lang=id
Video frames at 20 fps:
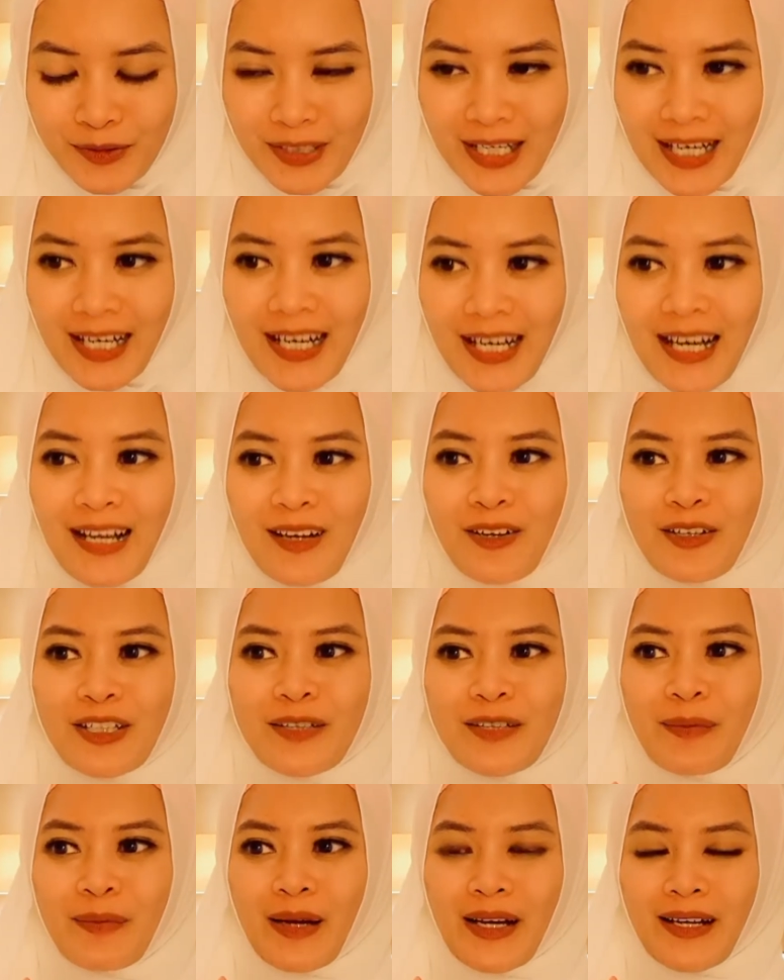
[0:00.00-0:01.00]
Nah, kalau
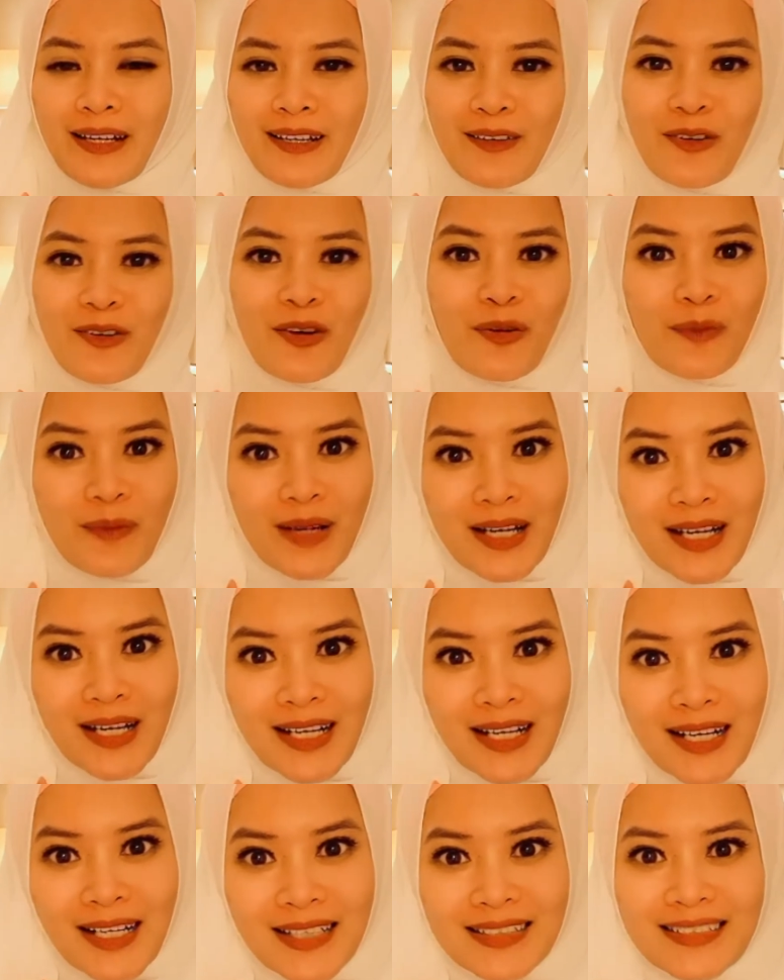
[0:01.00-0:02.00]
dipakai
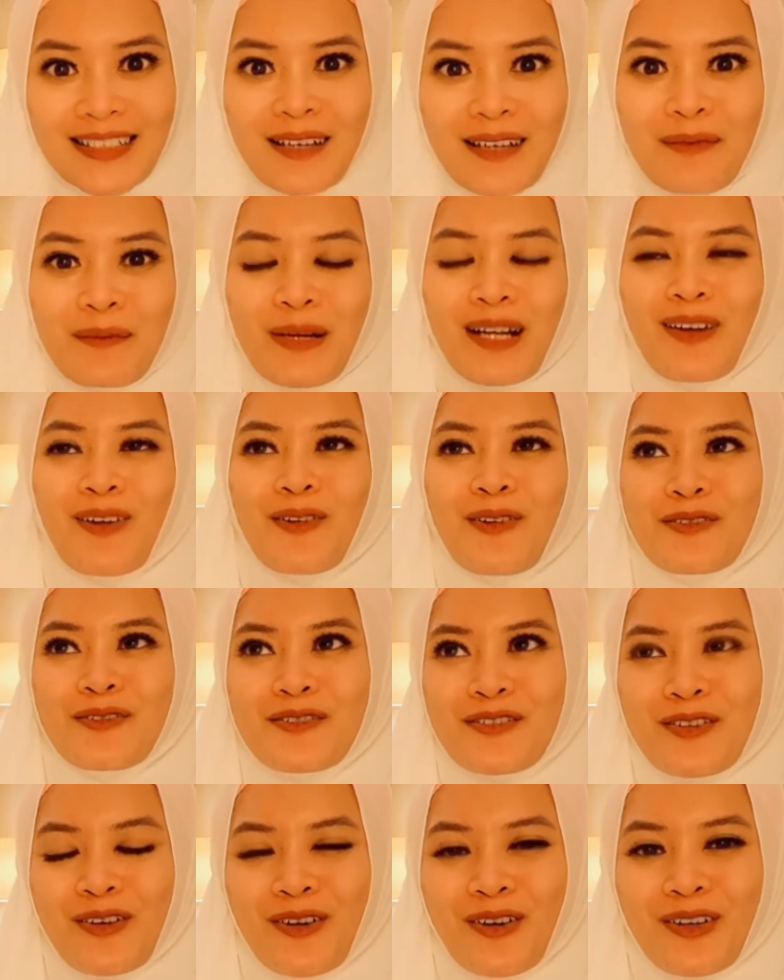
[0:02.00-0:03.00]
double sama
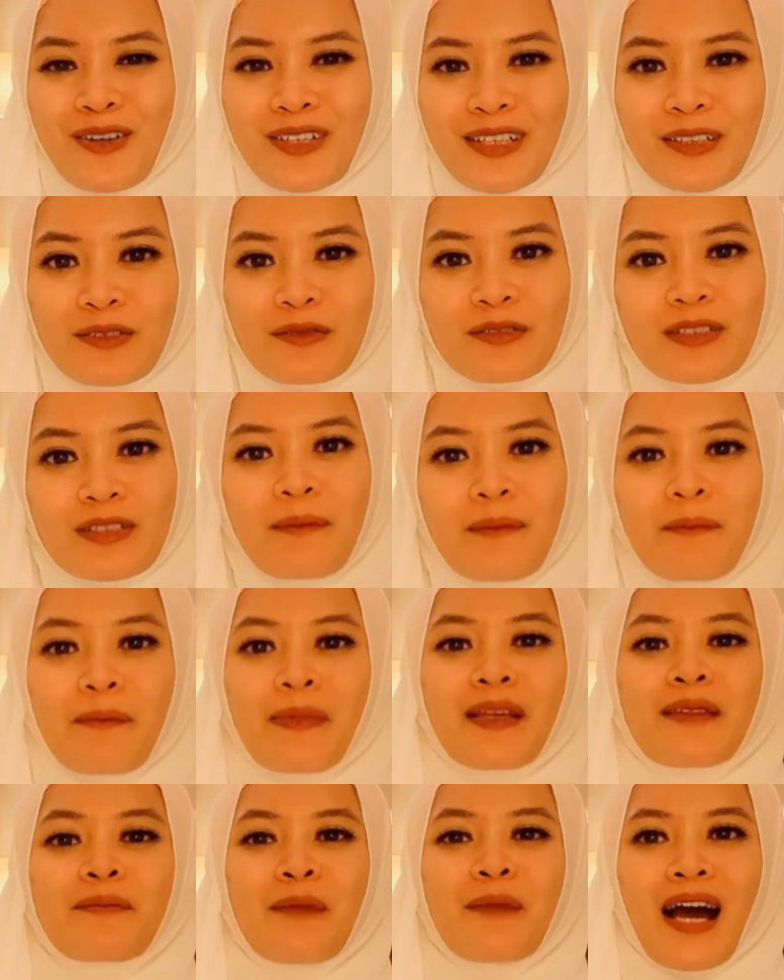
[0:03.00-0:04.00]
long john itu
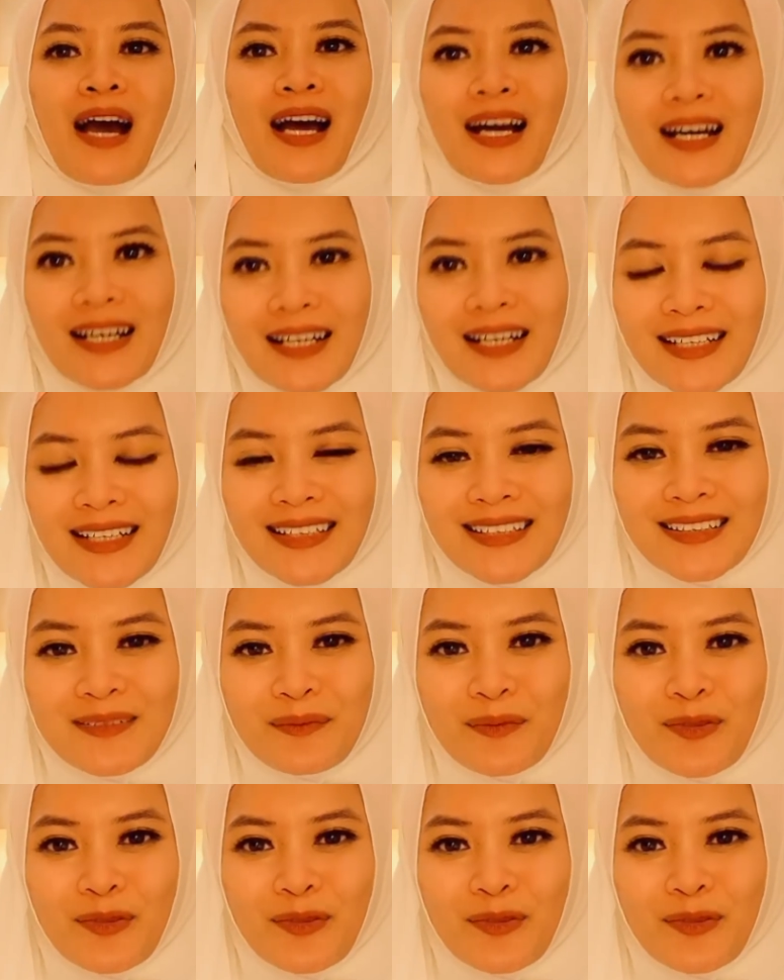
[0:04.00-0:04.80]
sempit banget